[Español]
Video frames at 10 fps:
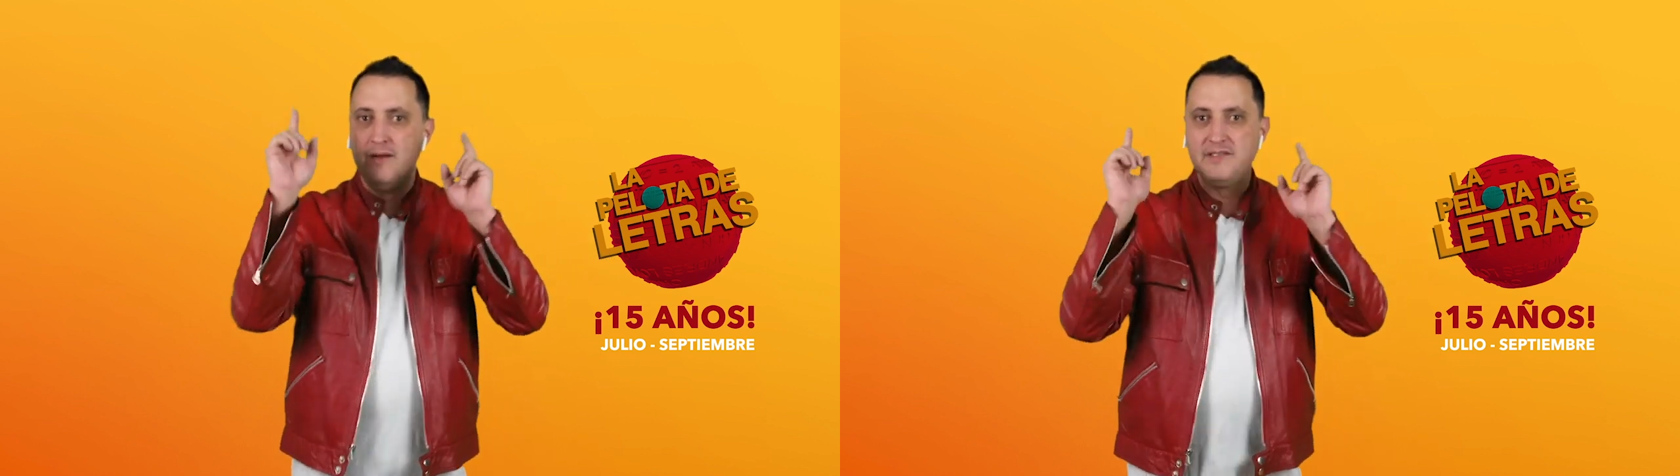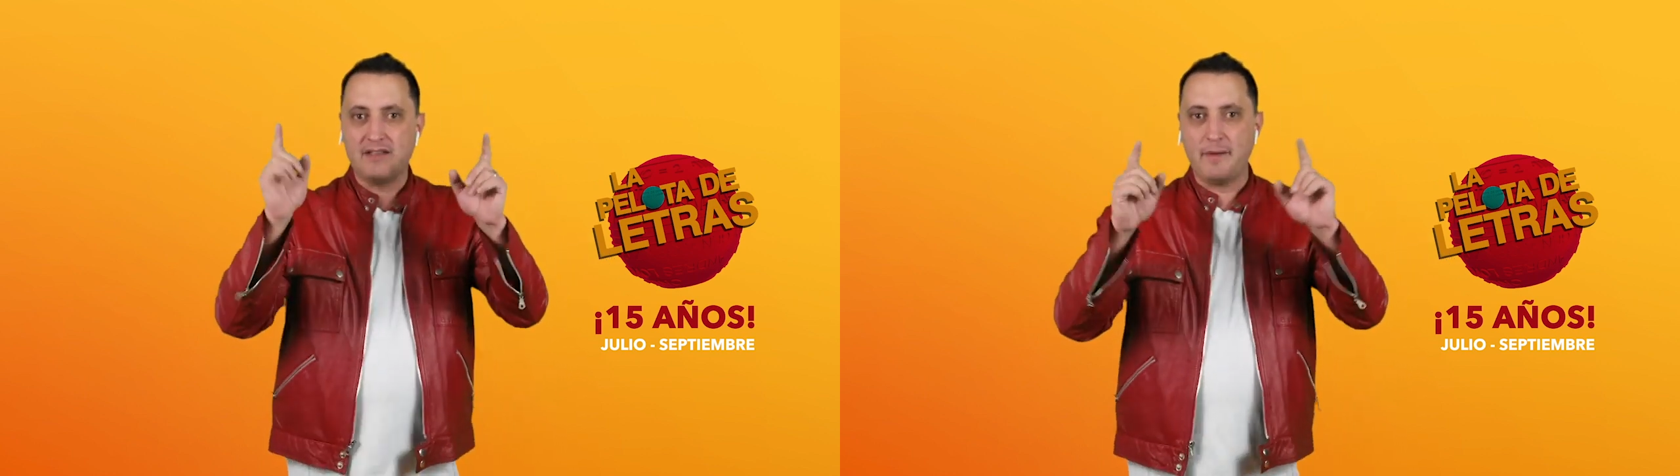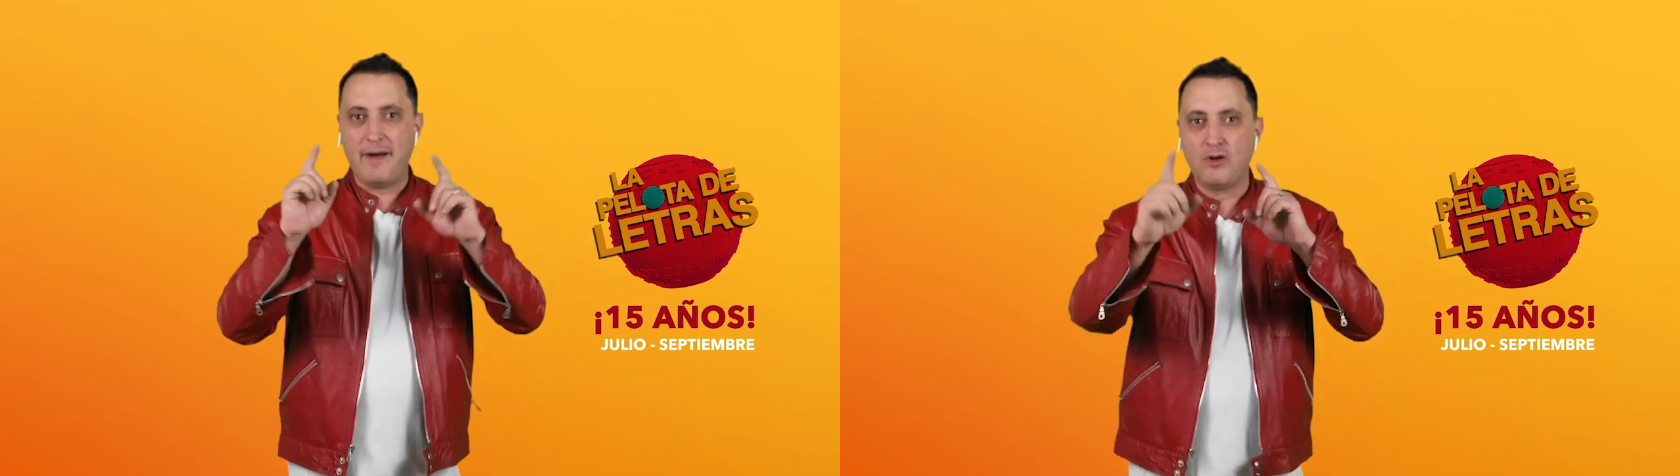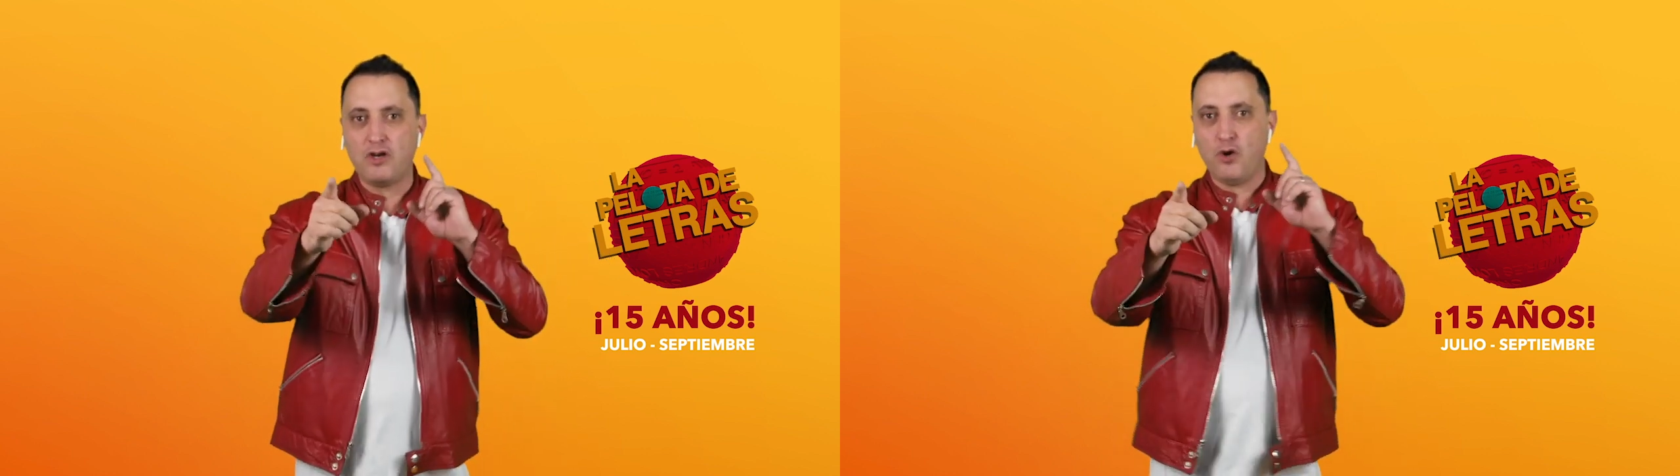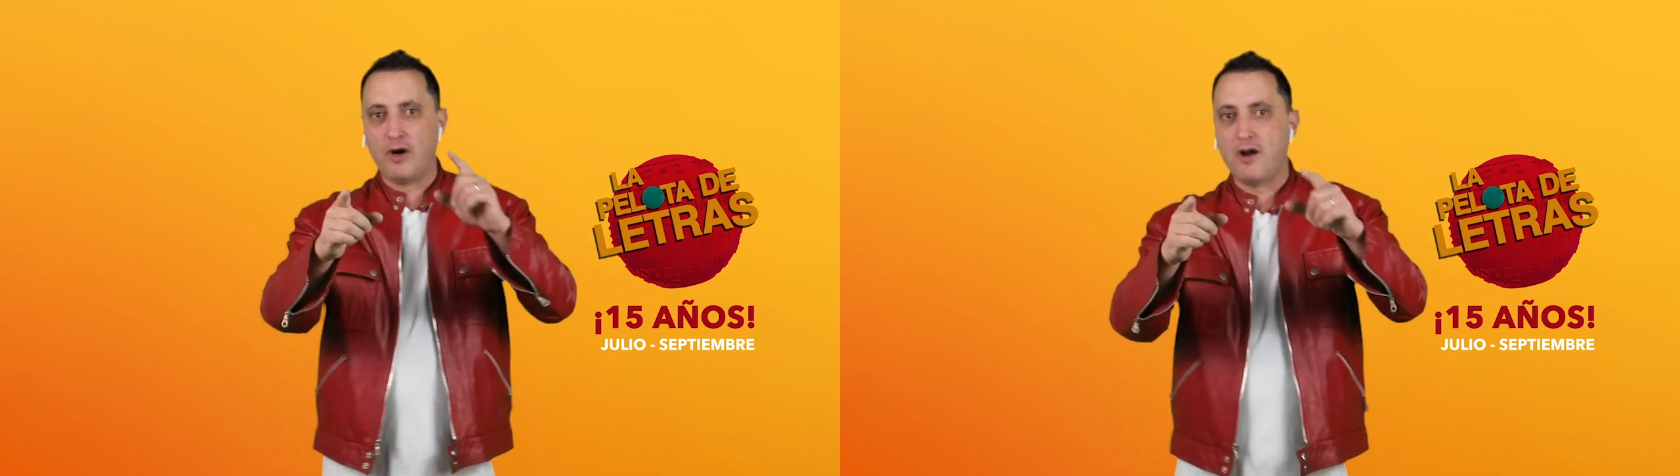Ya te mando el
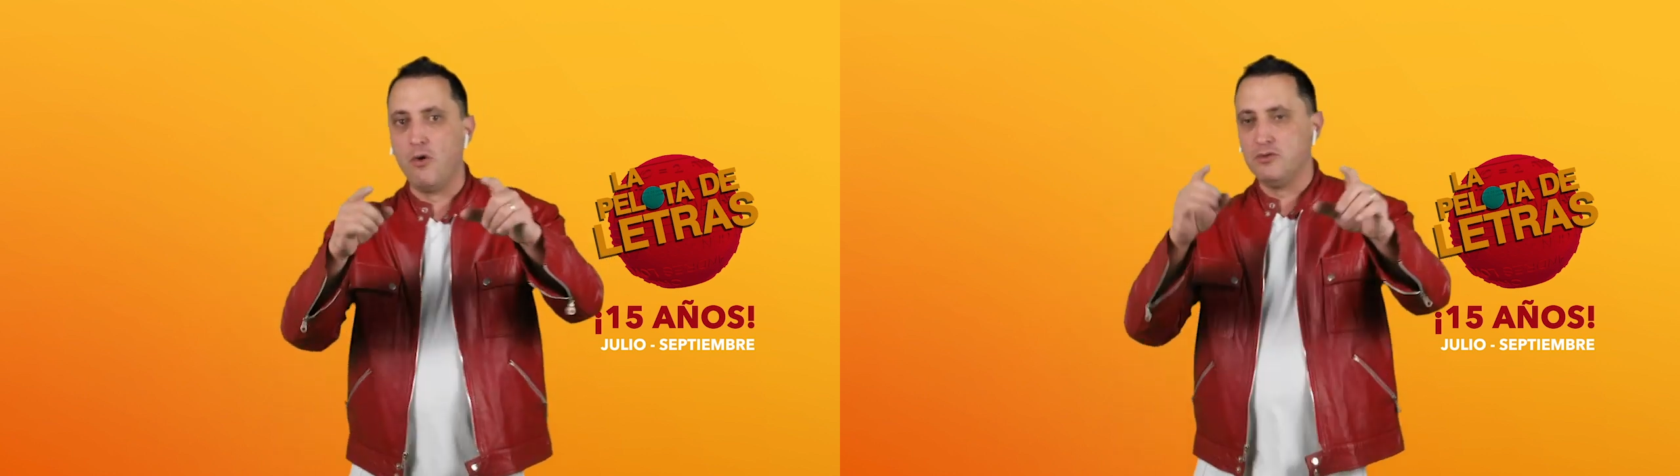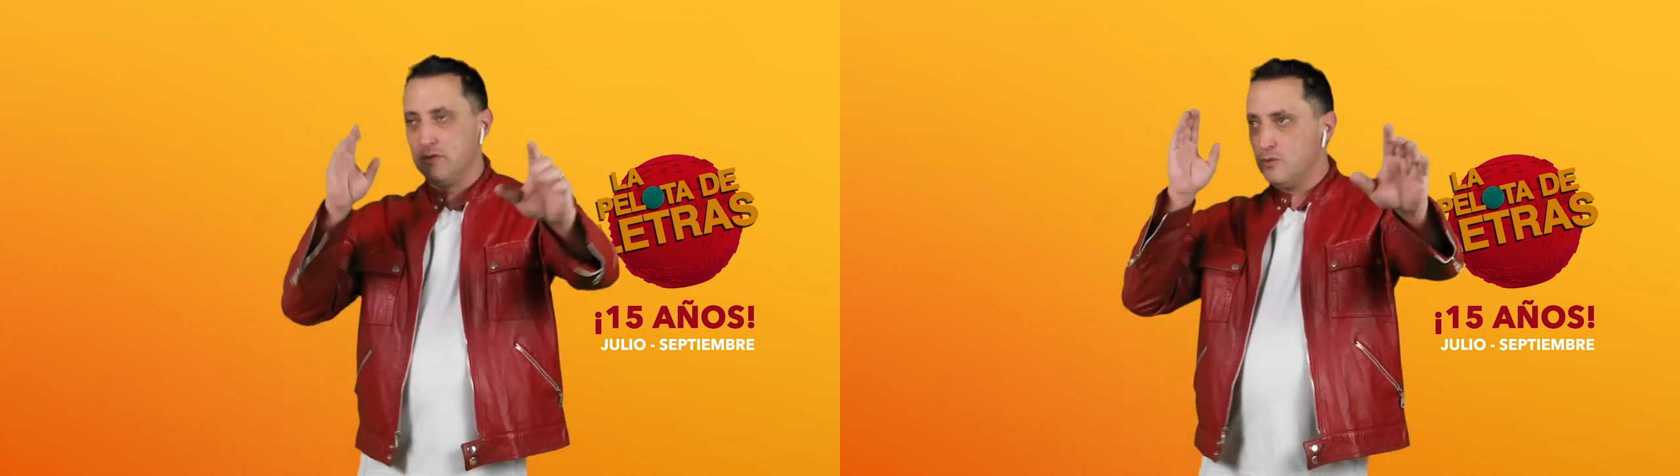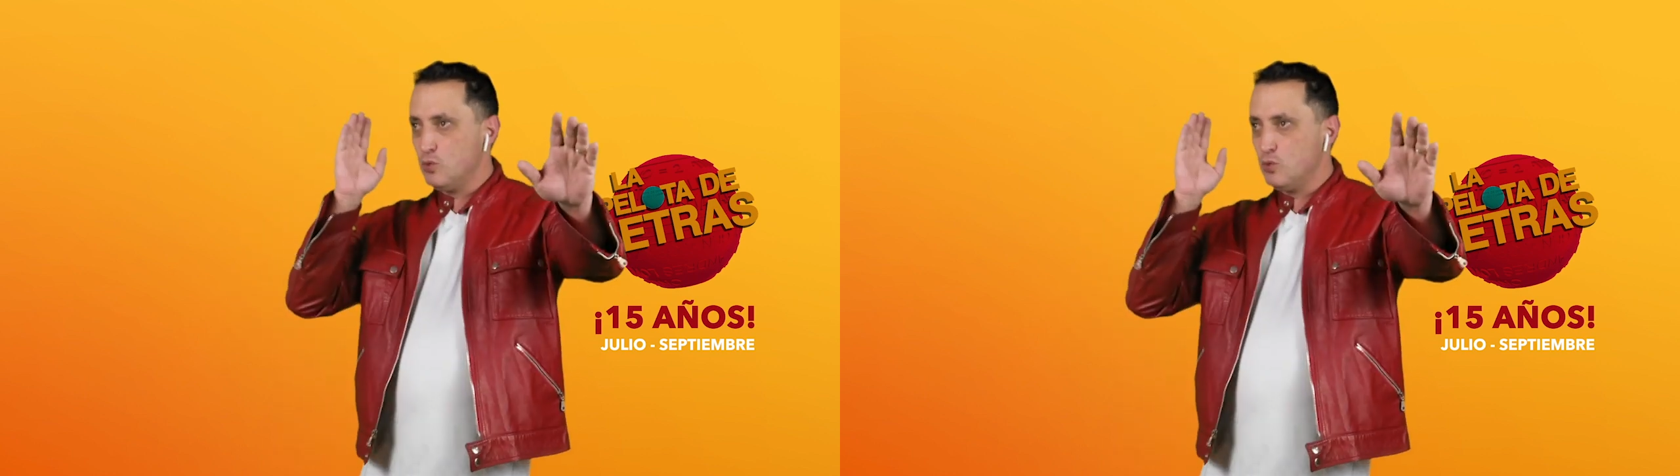QR code.